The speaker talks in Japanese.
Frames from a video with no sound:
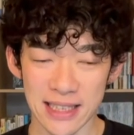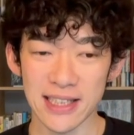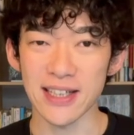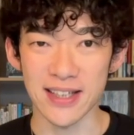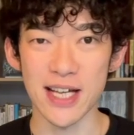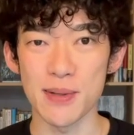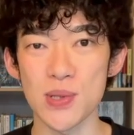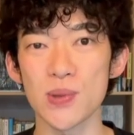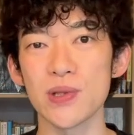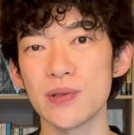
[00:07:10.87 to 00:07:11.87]
だからね、まあ、
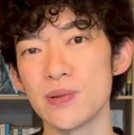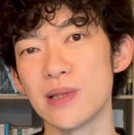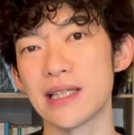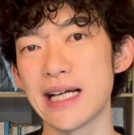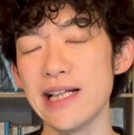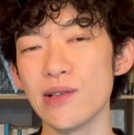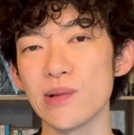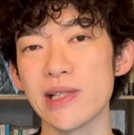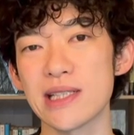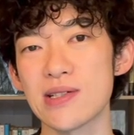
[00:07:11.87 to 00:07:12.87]
そういうふうな他人と
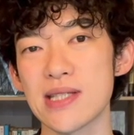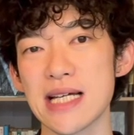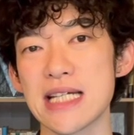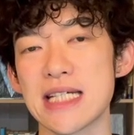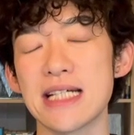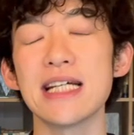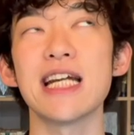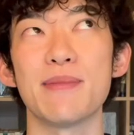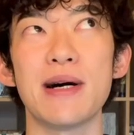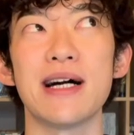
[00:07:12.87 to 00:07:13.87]
の比較さえしなけ
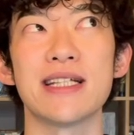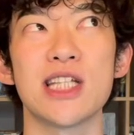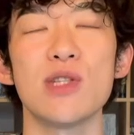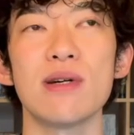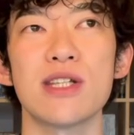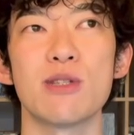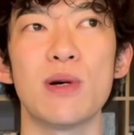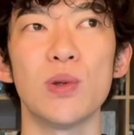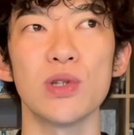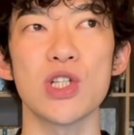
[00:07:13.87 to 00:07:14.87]
れば、実は
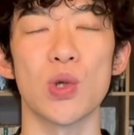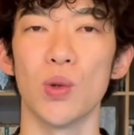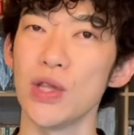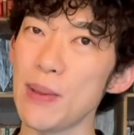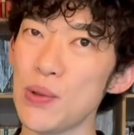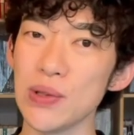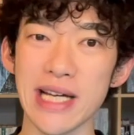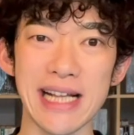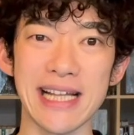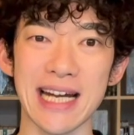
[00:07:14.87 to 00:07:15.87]
スマホってそんな問
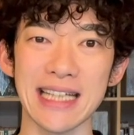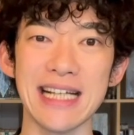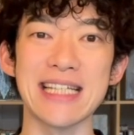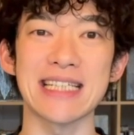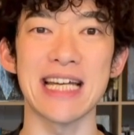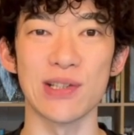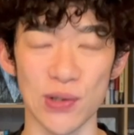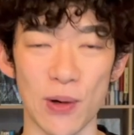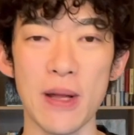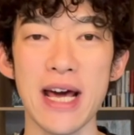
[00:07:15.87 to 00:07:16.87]
題にならないんじゃねえの
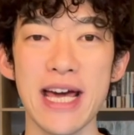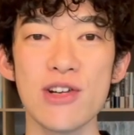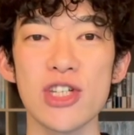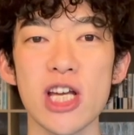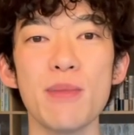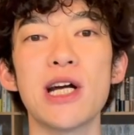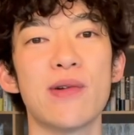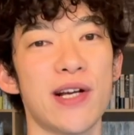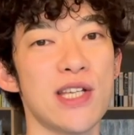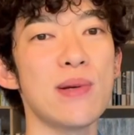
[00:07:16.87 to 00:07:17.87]
という指摘もある
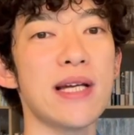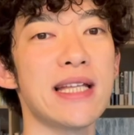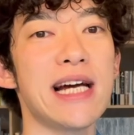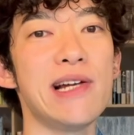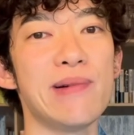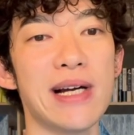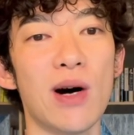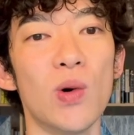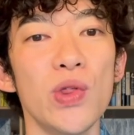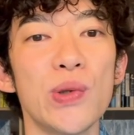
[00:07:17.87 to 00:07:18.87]
わけです。というわけで第4位が
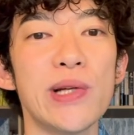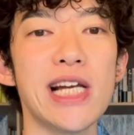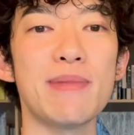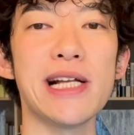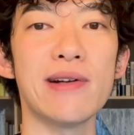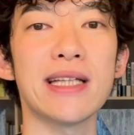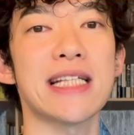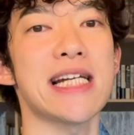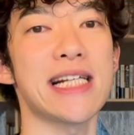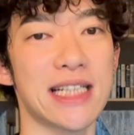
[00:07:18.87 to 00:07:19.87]
本当にやばいのは他
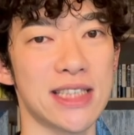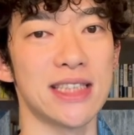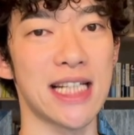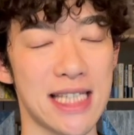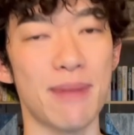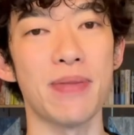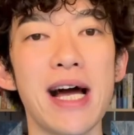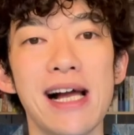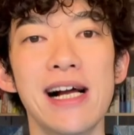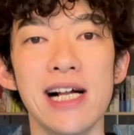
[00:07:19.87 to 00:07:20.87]
者比較でした。
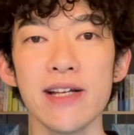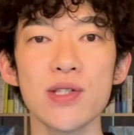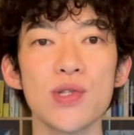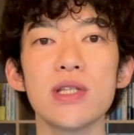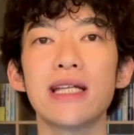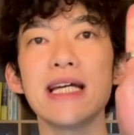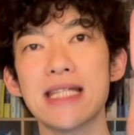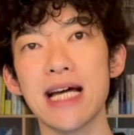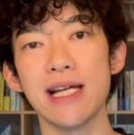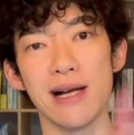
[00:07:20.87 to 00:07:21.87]
はい。では続いて第
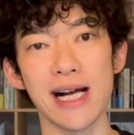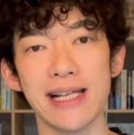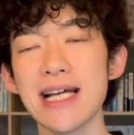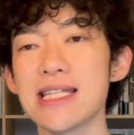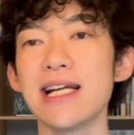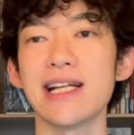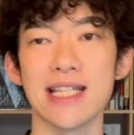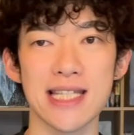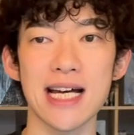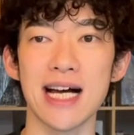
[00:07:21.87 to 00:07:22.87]
3位。はい。第3位なん
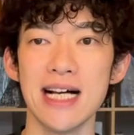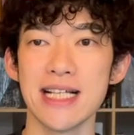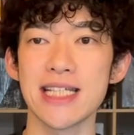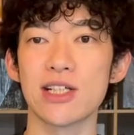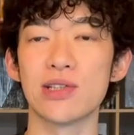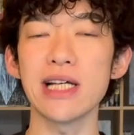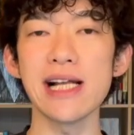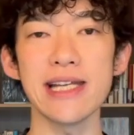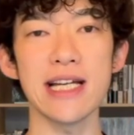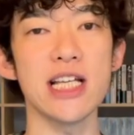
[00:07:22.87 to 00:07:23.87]
ですが、じゃあ具
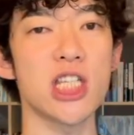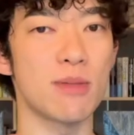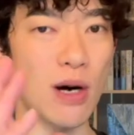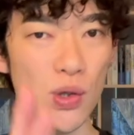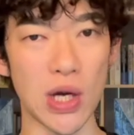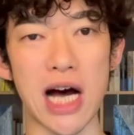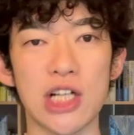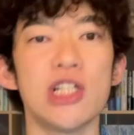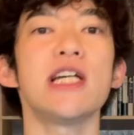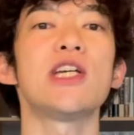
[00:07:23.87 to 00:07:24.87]
体的にスマホの
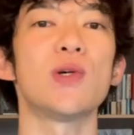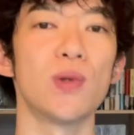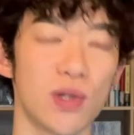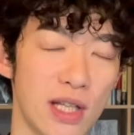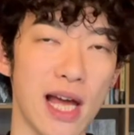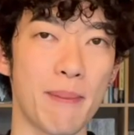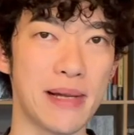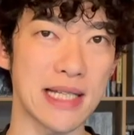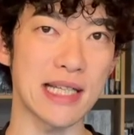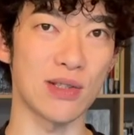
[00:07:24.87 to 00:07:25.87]
悪影響って
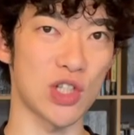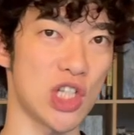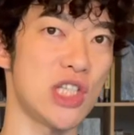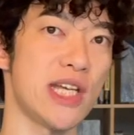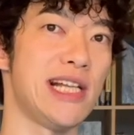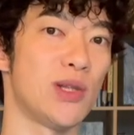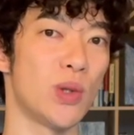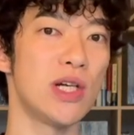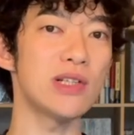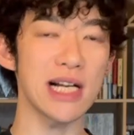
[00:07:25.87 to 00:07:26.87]
皆さんの人生にど
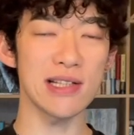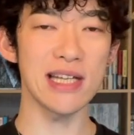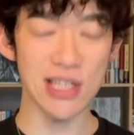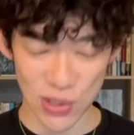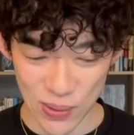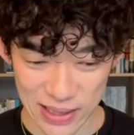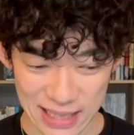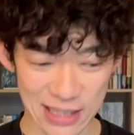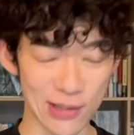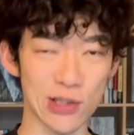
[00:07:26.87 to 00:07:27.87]
れぐらいの影響を与
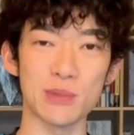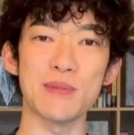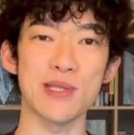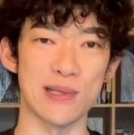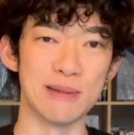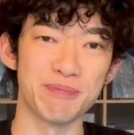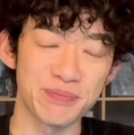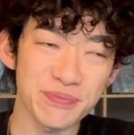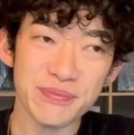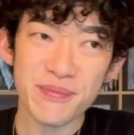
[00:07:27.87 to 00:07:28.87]
えてると思います
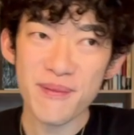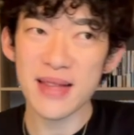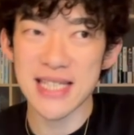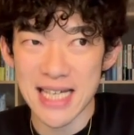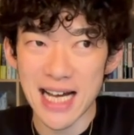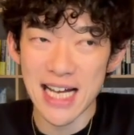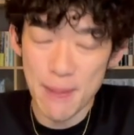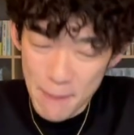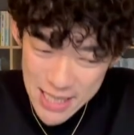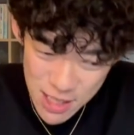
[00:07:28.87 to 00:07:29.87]
じゃあ、
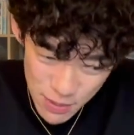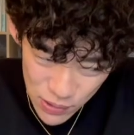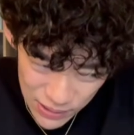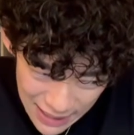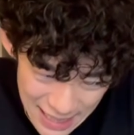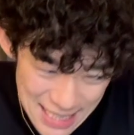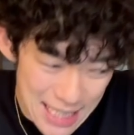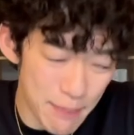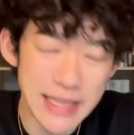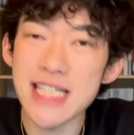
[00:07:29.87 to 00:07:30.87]
いっぱいスマホを長い時
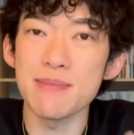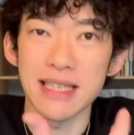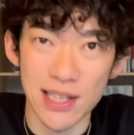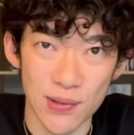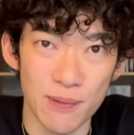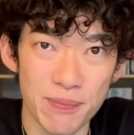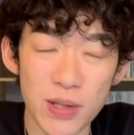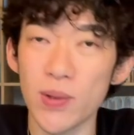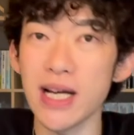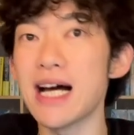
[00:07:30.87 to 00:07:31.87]
間見てしまったと。で、
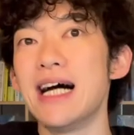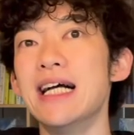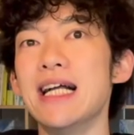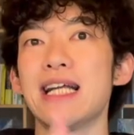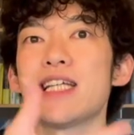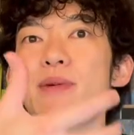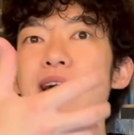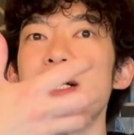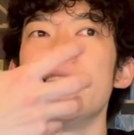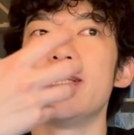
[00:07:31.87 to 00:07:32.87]
これが、例えば、
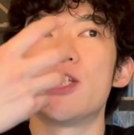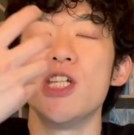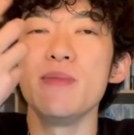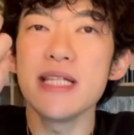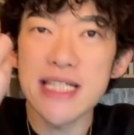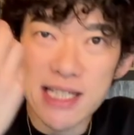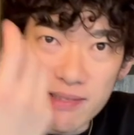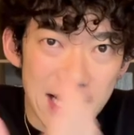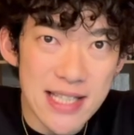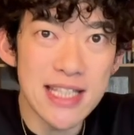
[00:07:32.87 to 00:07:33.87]
睡眠時間
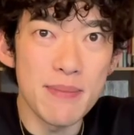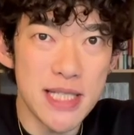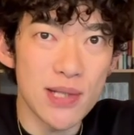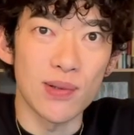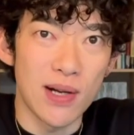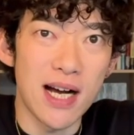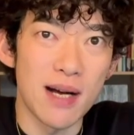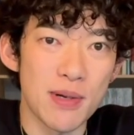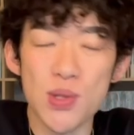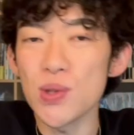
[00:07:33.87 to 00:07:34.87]
を削ってみちゃうと
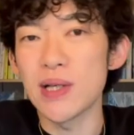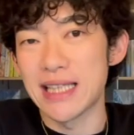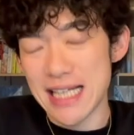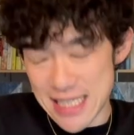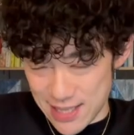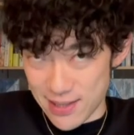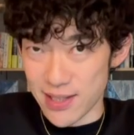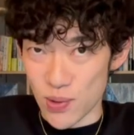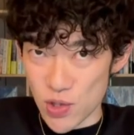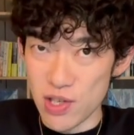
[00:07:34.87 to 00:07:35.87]
か、まあ、そういうのはなし
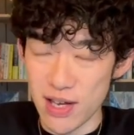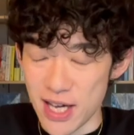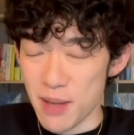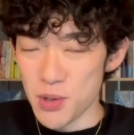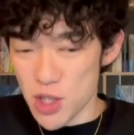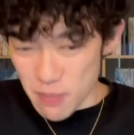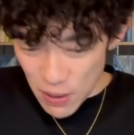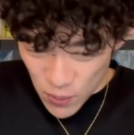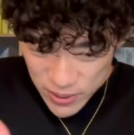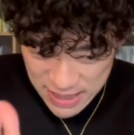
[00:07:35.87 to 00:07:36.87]
として、もう
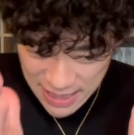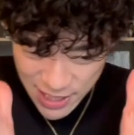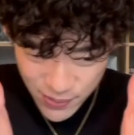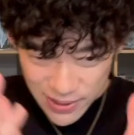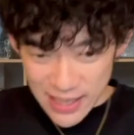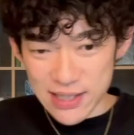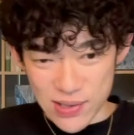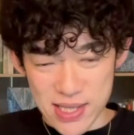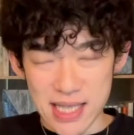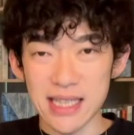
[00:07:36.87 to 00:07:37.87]
スマホ自体を長
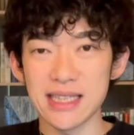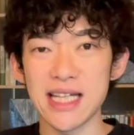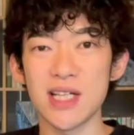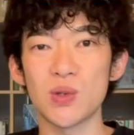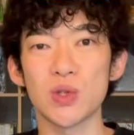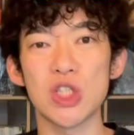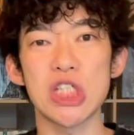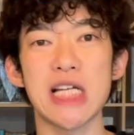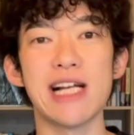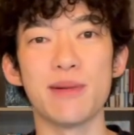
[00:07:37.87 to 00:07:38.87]
く使っていること
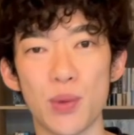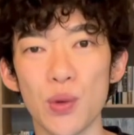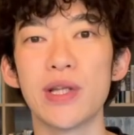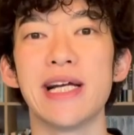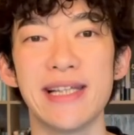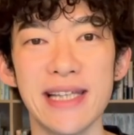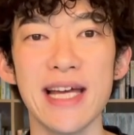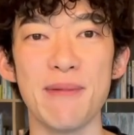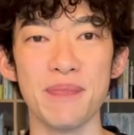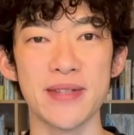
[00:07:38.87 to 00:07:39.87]
自体の問題っ
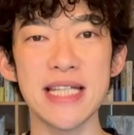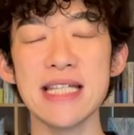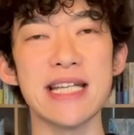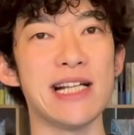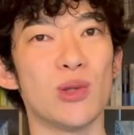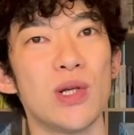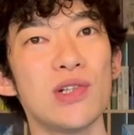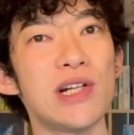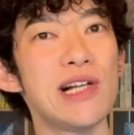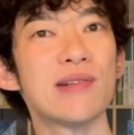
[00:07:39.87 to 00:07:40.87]
て、人生にどれ
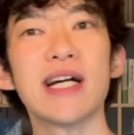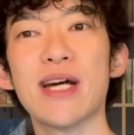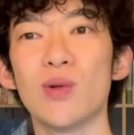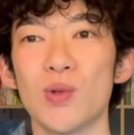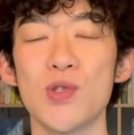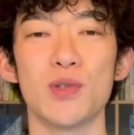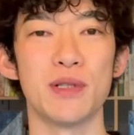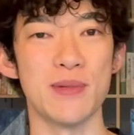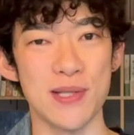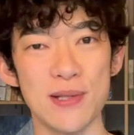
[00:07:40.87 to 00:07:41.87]
ぐらいの影を落とすと
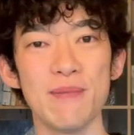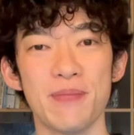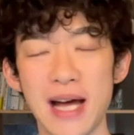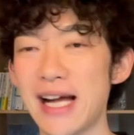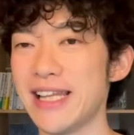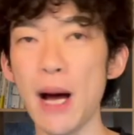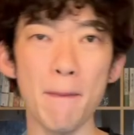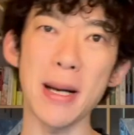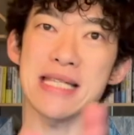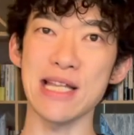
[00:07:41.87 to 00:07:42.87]
思いますはい。何
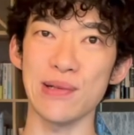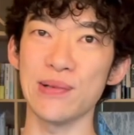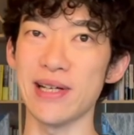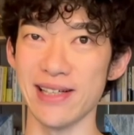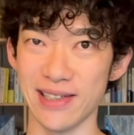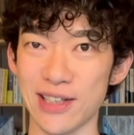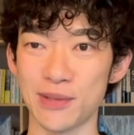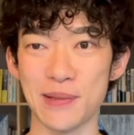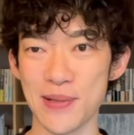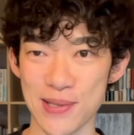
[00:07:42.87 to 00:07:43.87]
パーセントぐらいだと
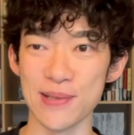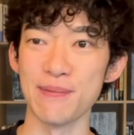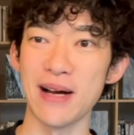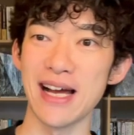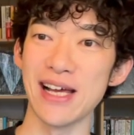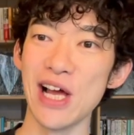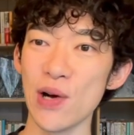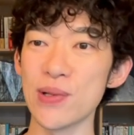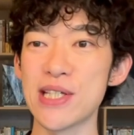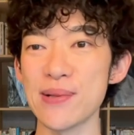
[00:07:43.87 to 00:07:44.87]
思いますはい。
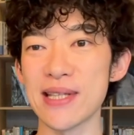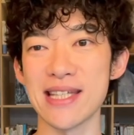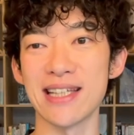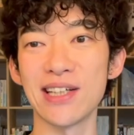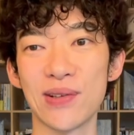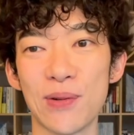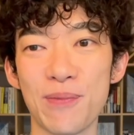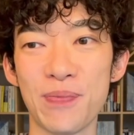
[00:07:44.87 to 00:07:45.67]
これ実はですね、なんと、